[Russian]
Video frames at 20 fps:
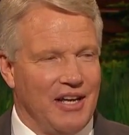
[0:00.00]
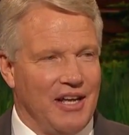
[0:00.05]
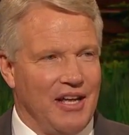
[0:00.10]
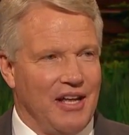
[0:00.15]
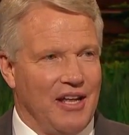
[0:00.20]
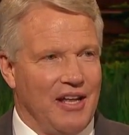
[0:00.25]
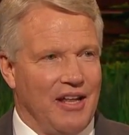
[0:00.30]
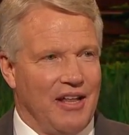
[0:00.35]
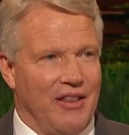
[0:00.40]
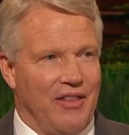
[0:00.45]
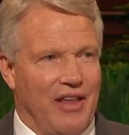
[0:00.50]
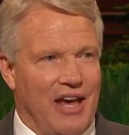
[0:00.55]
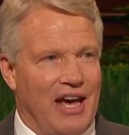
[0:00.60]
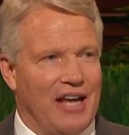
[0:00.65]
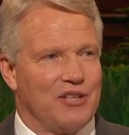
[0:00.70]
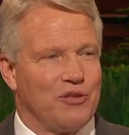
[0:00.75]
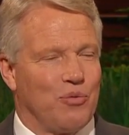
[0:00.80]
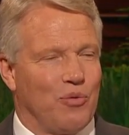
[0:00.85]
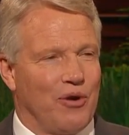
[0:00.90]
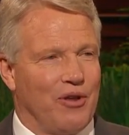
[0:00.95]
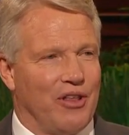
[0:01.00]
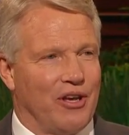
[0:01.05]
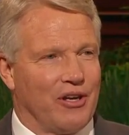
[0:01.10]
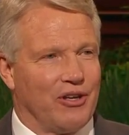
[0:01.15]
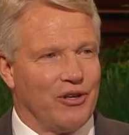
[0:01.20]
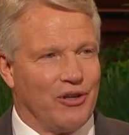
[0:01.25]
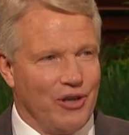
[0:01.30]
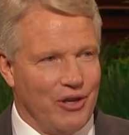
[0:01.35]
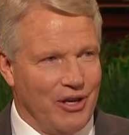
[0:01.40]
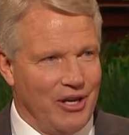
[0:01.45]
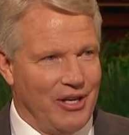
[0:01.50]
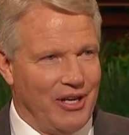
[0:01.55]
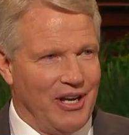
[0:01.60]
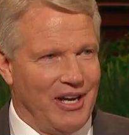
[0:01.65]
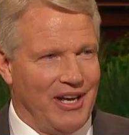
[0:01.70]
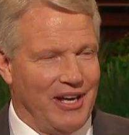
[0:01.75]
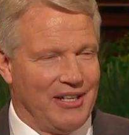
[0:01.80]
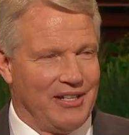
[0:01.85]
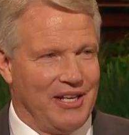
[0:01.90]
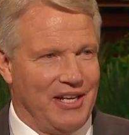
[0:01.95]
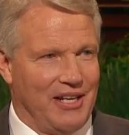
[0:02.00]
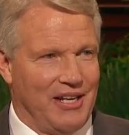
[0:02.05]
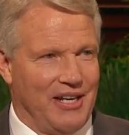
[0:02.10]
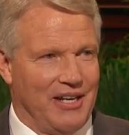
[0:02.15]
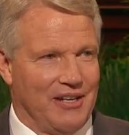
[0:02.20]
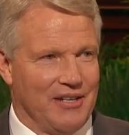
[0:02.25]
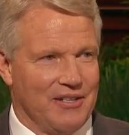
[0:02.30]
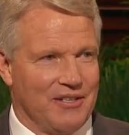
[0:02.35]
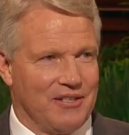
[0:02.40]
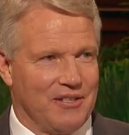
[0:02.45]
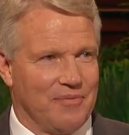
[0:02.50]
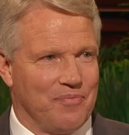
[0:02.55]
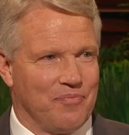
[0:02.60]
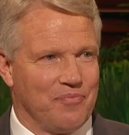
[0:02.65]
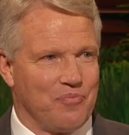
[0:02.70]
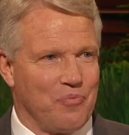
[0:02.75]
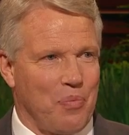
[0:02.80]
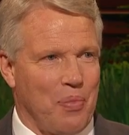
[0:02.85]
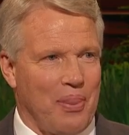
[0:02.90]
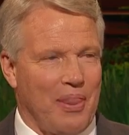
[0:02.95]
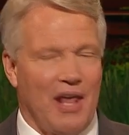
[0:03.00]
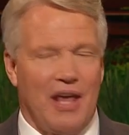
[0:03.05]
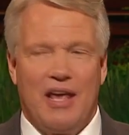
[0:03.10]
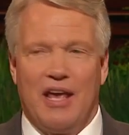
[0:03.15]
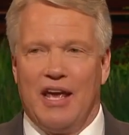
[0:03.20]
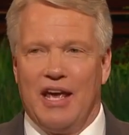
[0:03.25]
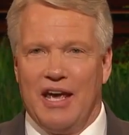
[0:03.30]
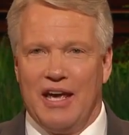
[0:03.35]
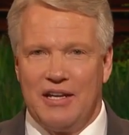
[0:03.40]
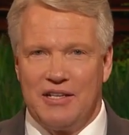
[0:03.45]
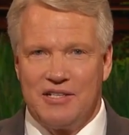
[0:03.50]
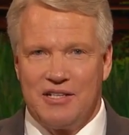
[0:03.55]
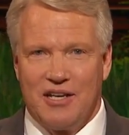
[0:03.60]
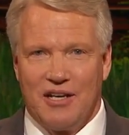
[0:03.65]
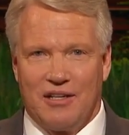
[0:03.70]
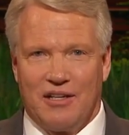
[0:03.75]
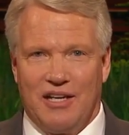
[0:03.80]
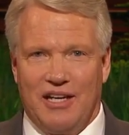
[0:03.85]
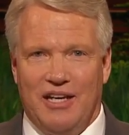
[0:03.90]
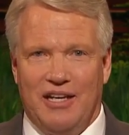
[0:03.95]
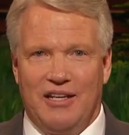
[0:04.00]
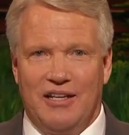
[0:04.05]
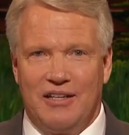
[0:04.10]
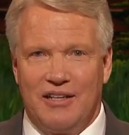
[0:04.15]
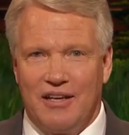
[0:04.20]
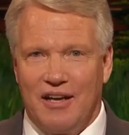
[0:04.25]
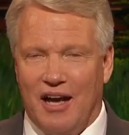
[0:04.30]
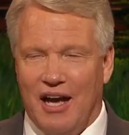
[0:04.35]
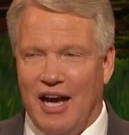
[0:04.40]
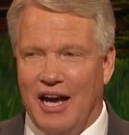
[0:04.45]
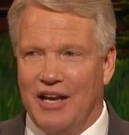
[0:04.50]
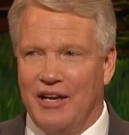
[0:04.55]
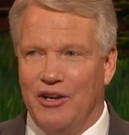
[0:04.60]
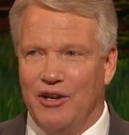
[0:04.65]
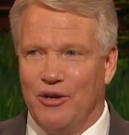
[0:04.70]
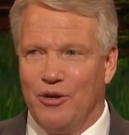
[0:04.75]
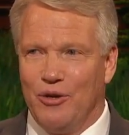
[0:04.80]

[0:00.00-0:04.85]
«Это Уинди Ридж, сказал он. «Вот где хорошо охотятся».